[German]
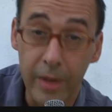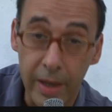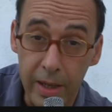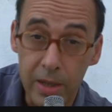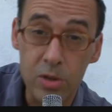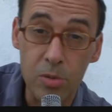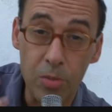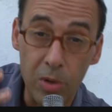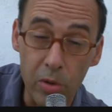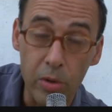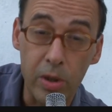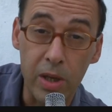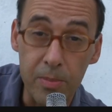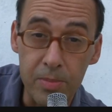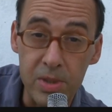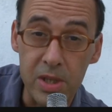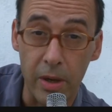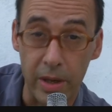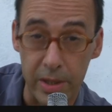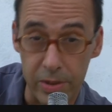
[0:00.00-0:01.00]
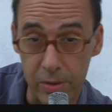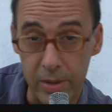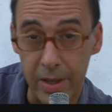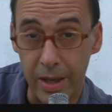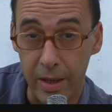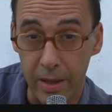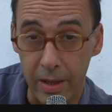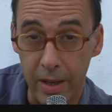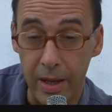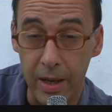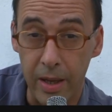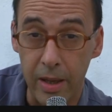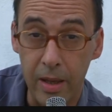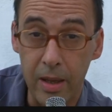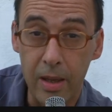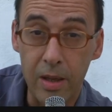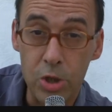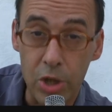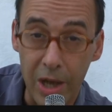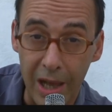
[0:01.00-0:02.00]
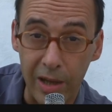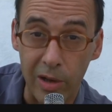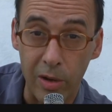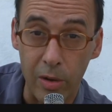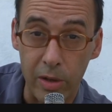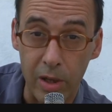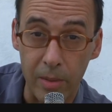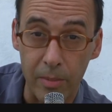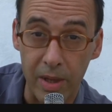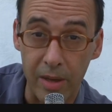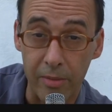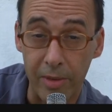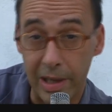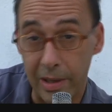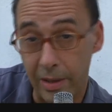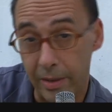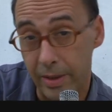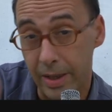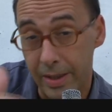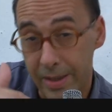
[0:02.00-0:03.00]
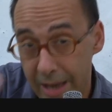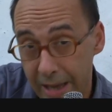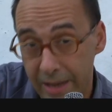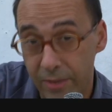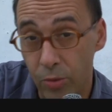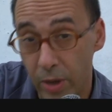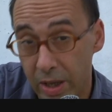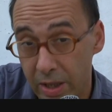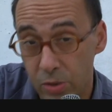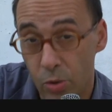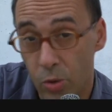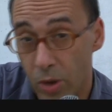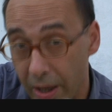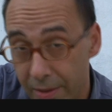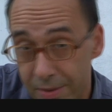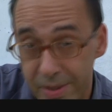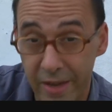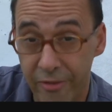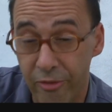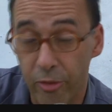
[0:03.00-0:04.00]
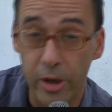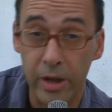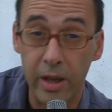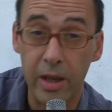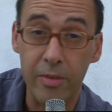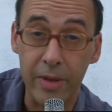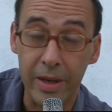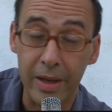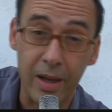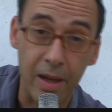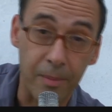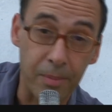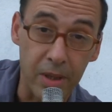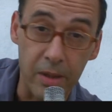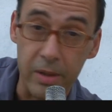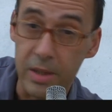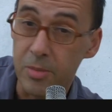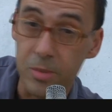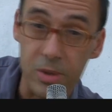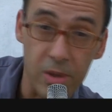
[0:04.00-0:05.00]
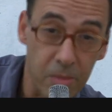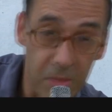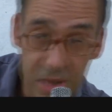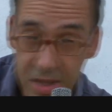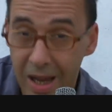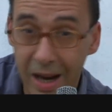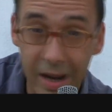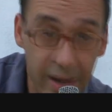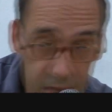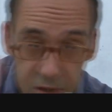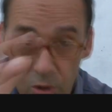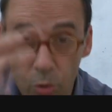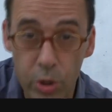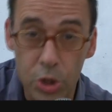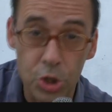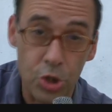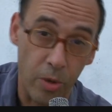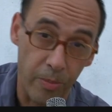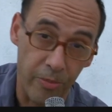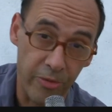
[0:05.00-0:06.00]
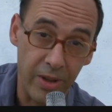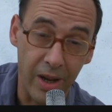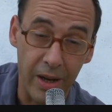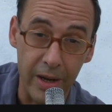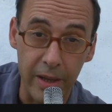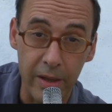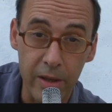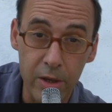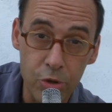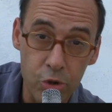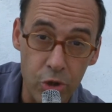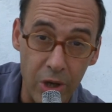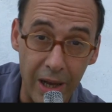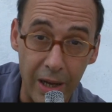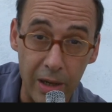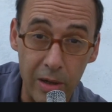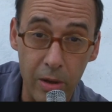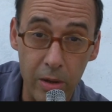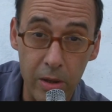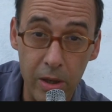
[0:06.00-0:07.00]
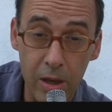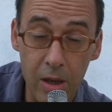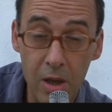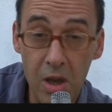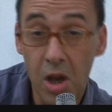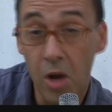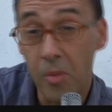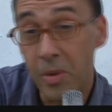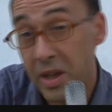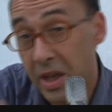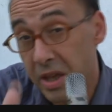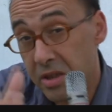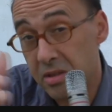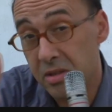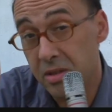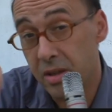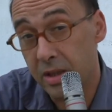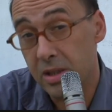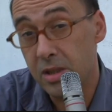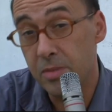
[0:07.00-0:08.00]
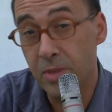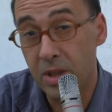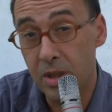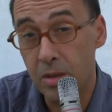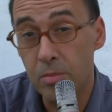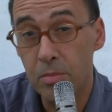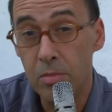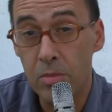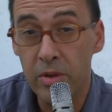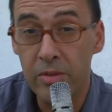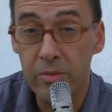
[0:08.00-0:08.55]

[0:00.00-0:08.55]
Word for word: Naja, zum Glück gibt es ja heutzutage keine Schlaglöcher. Schlaglöcher mehr, weil in der Zeit, wo er so ganz erfolgreich war, der Kapitalismus, hat man sie alle zugestopft, alle Schlaglöcher. Aber jetzt, jetzt mit dem